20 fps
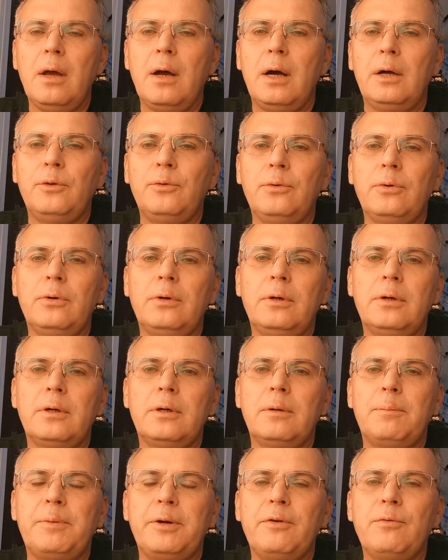оно
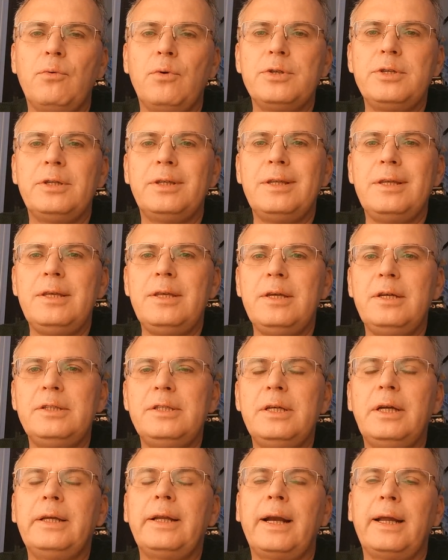а, приводит и к
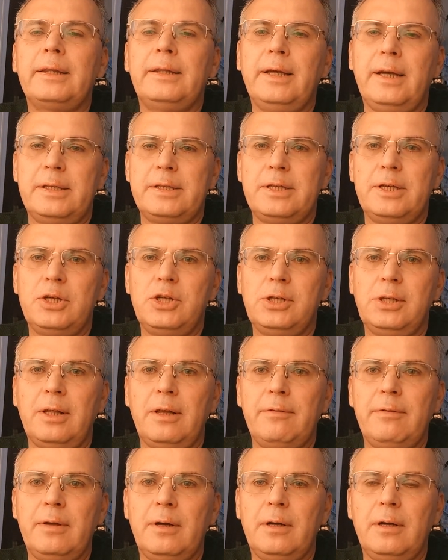деградации
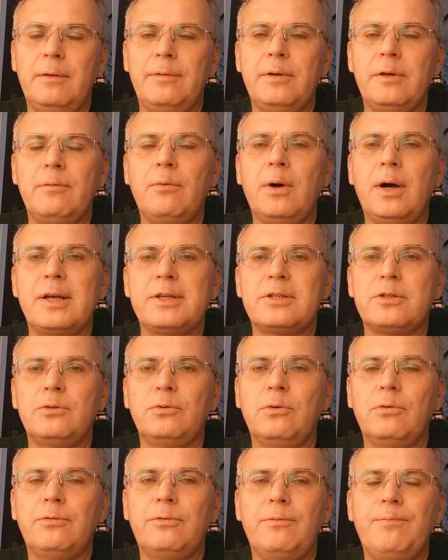человека, его
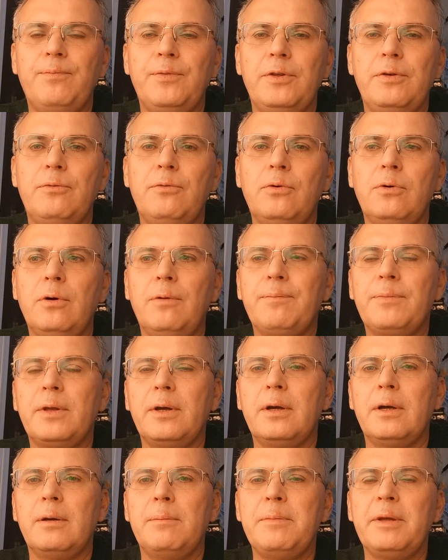основ, его
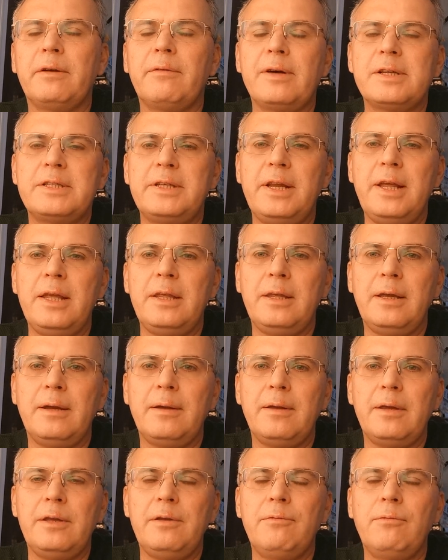а,
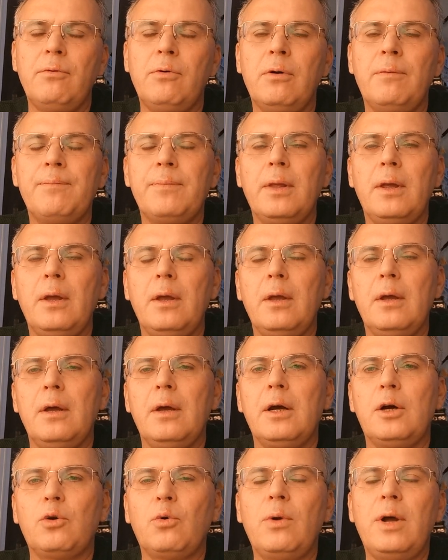мировоззрения, его
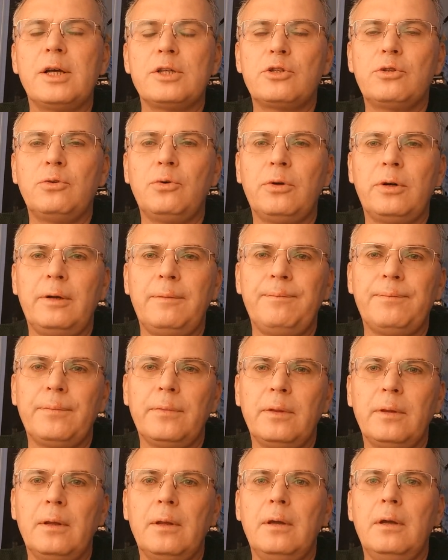кругозора.
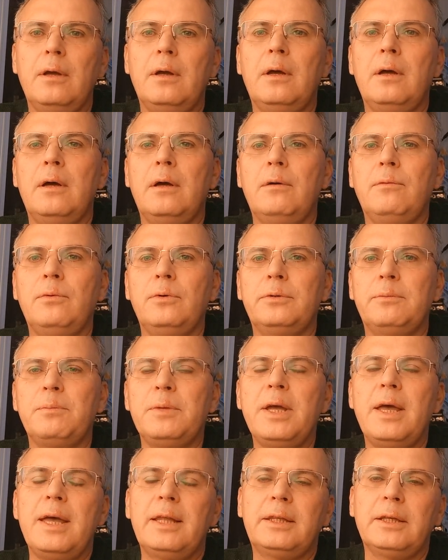Вот.
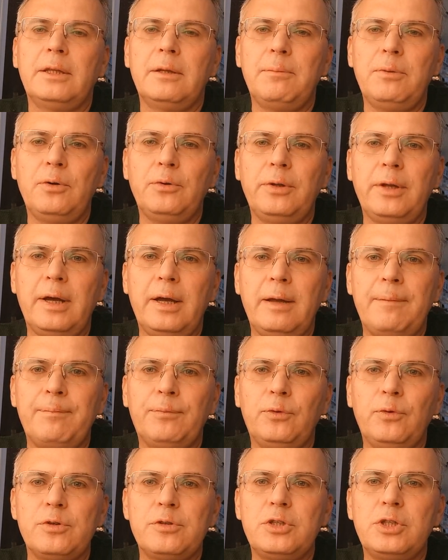Мы это наблюдаем.
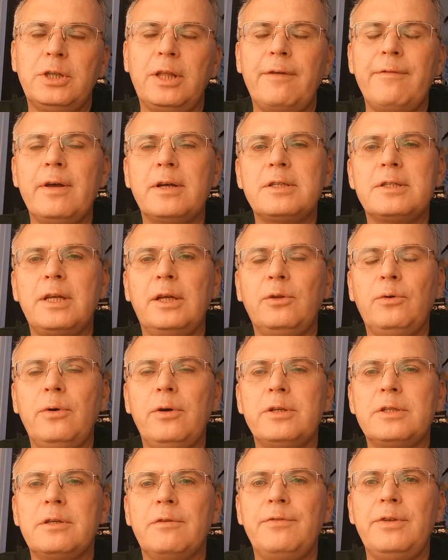То есть человек
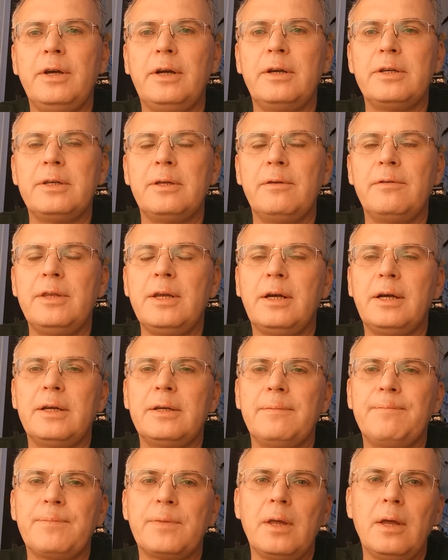становится в, некой,
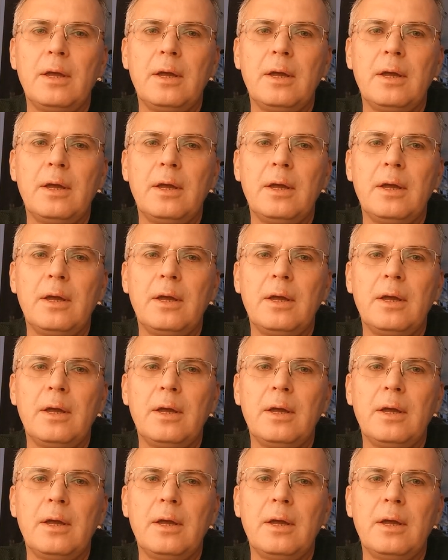некой,